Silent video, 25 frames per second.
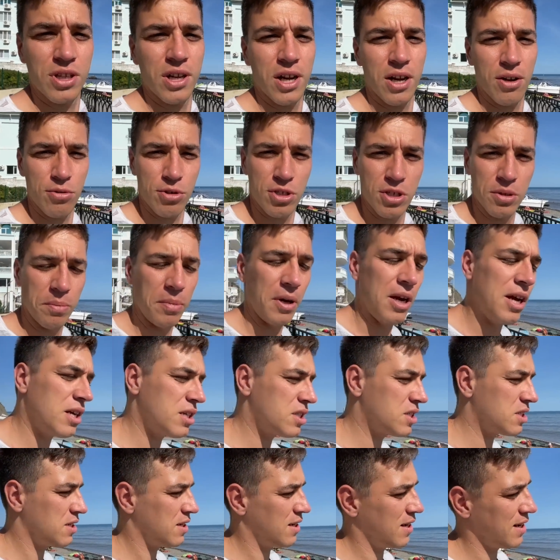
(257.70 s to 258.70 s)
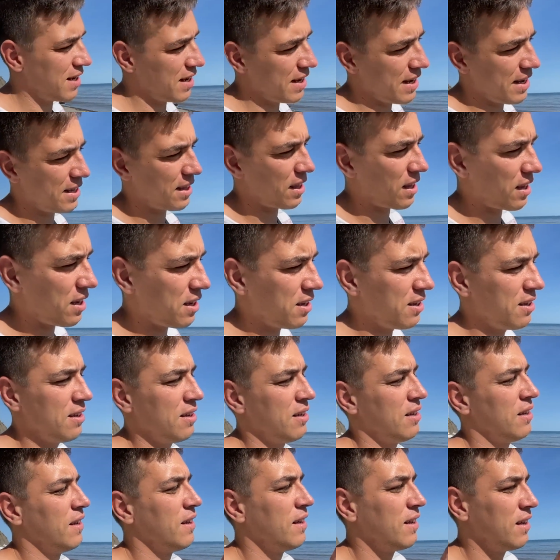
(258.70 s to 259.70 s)
хороший пляж, это
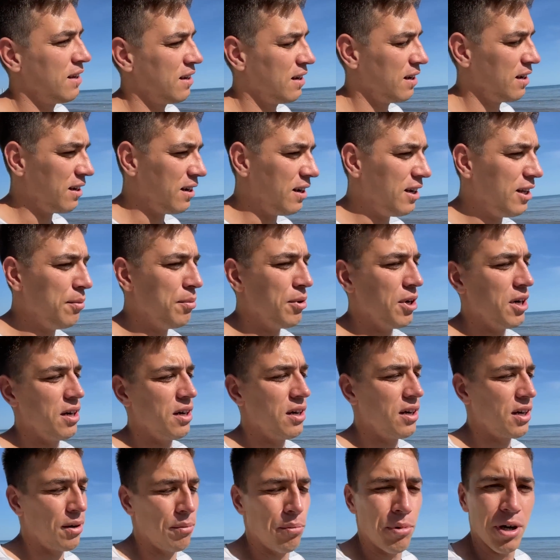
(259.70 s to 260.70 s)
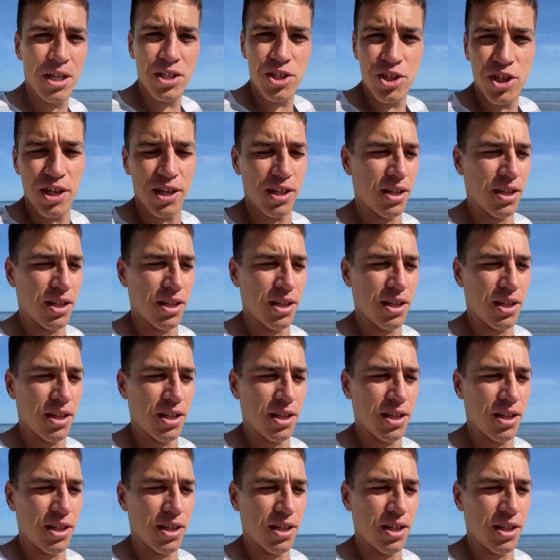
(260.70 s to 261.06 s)
либо рыбачья,